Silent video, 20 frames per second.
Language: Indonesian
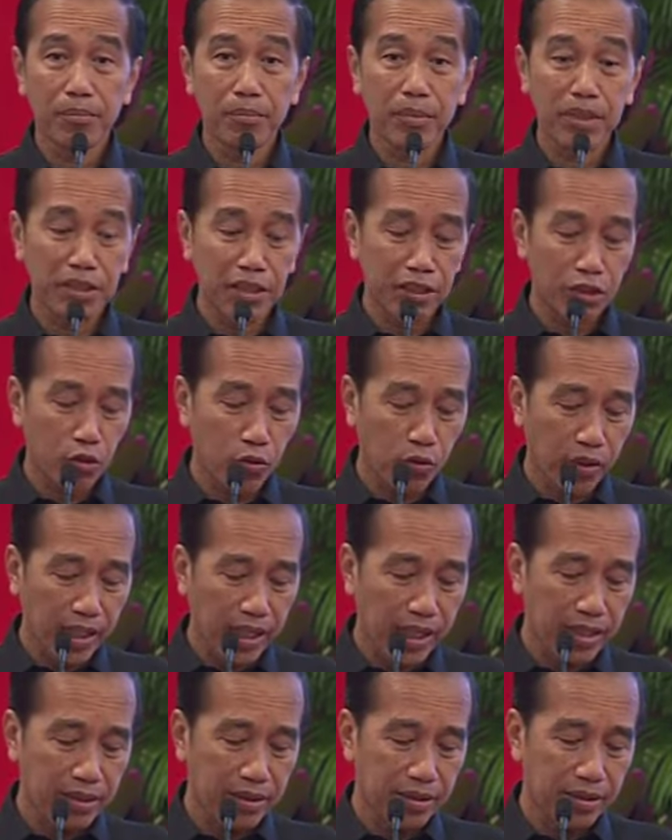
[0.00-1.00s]

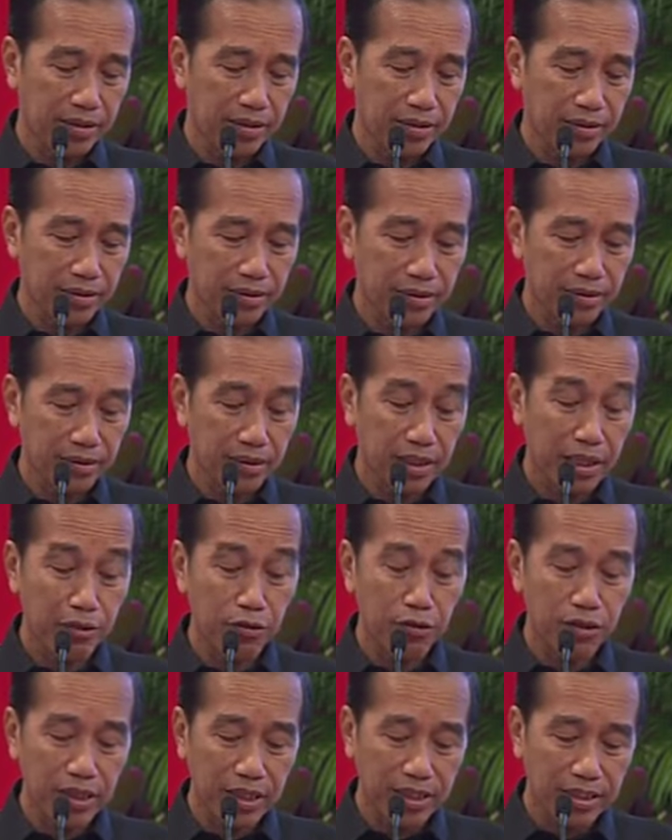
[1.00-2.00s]
Penyesuaian
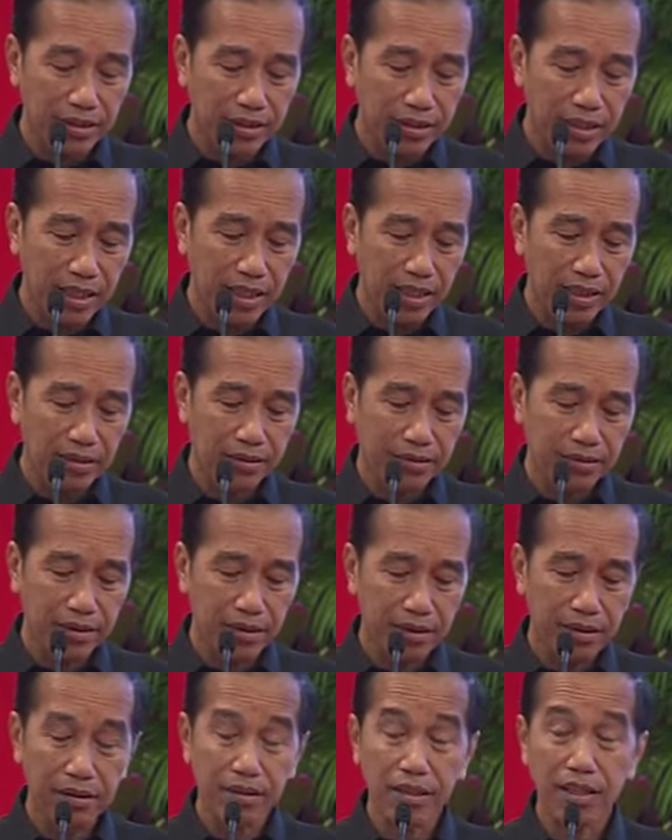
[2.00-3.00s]
harus lincah,
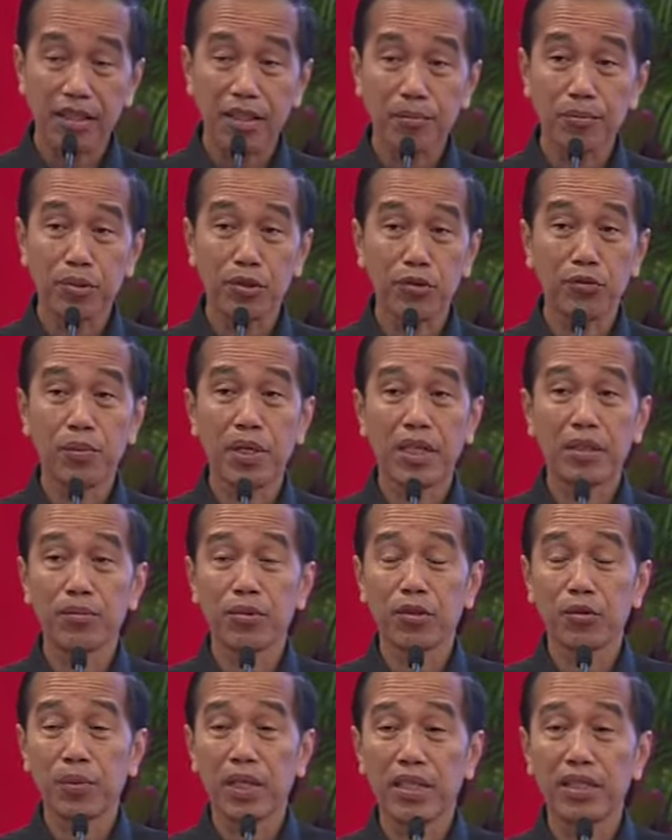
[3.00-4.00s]
terhadap
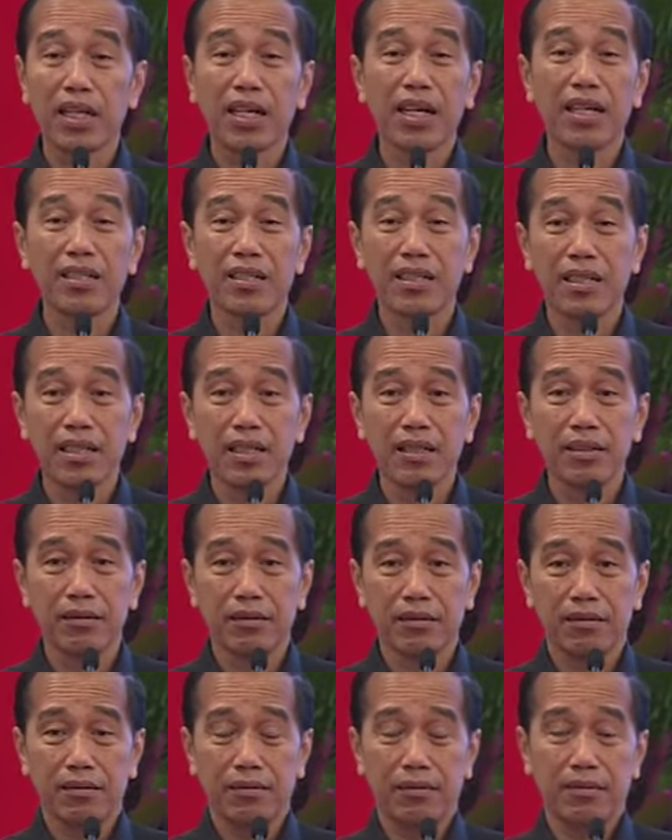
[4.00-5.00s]
perubahan-perubahan yang ada.
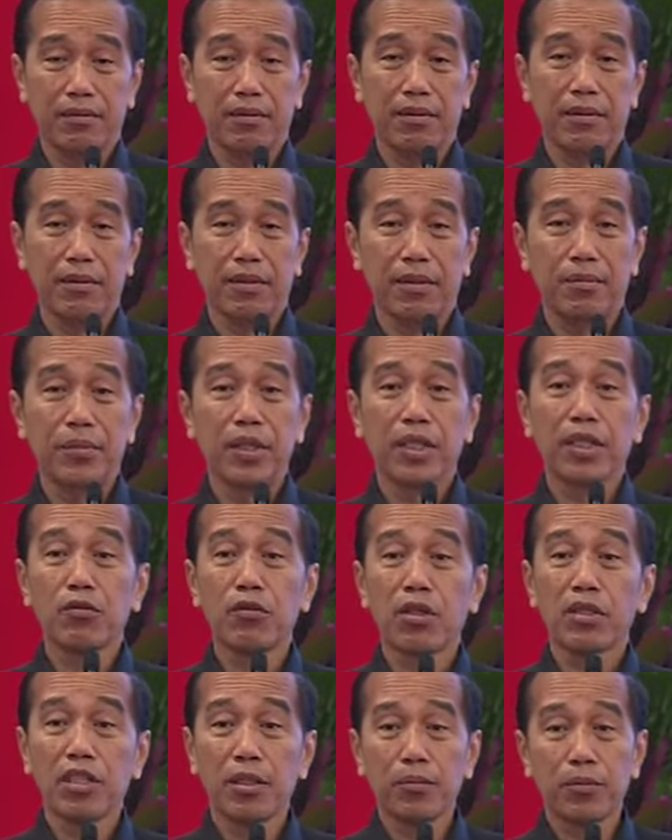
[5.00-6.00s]

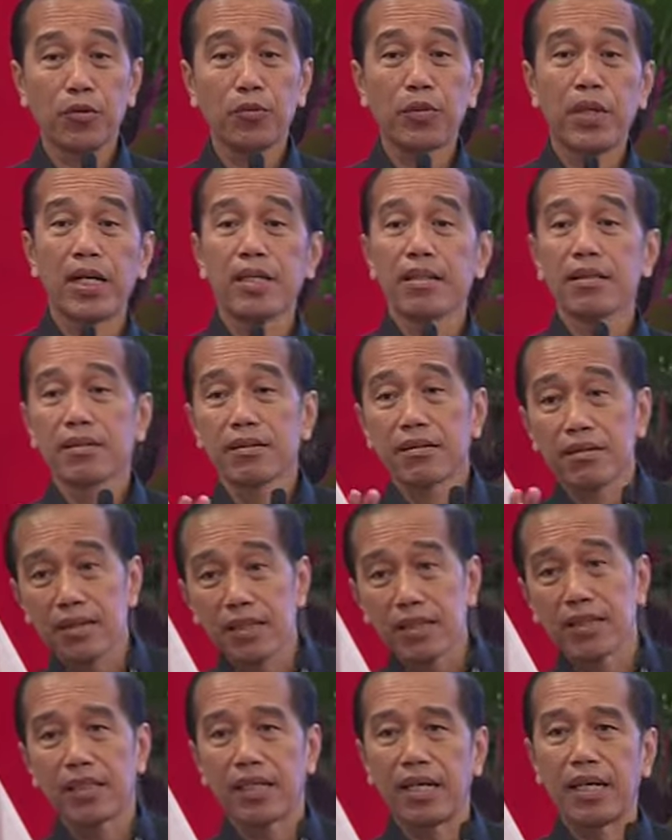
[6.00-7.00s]
Begitu ada perubahan,
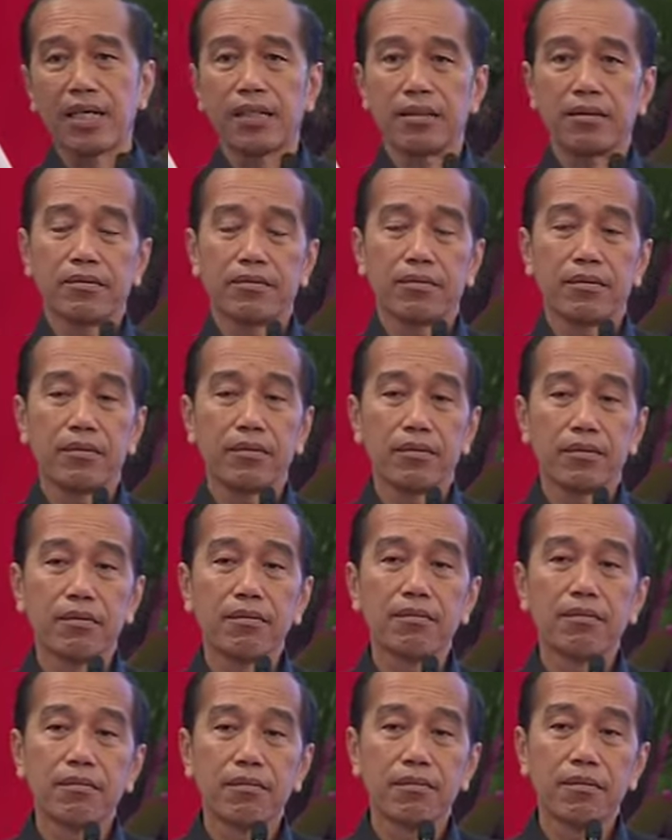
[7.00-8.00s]
segera
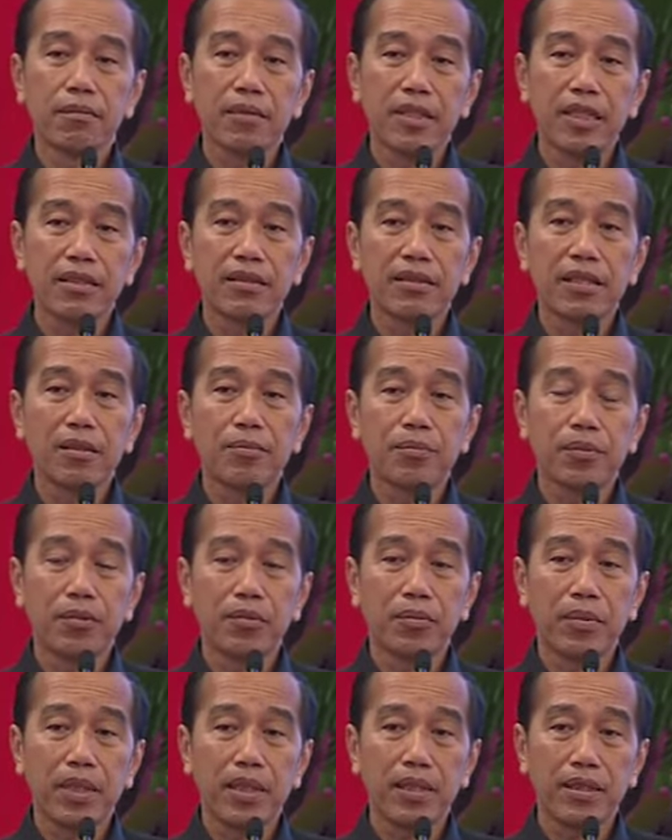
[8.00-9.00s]
lincah
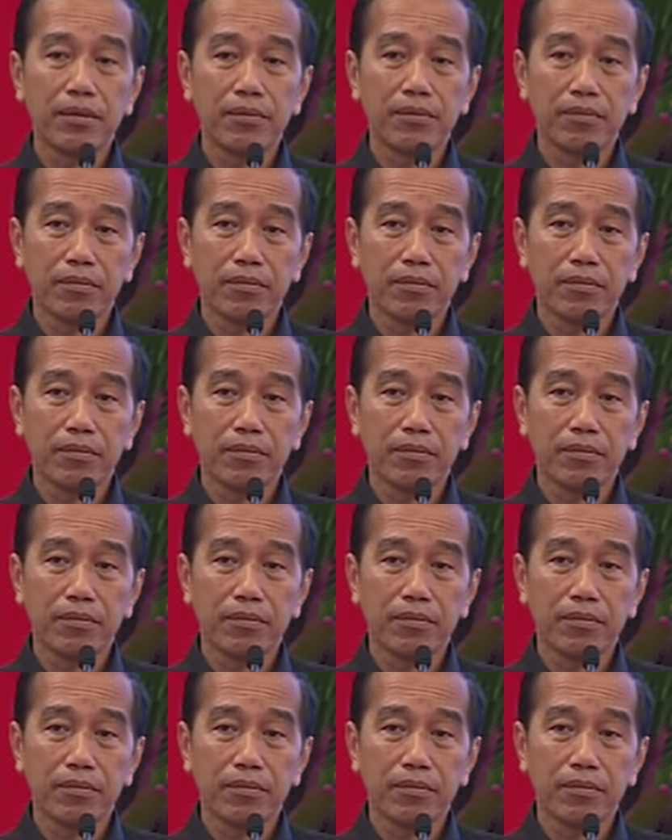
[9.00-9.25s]
berubah.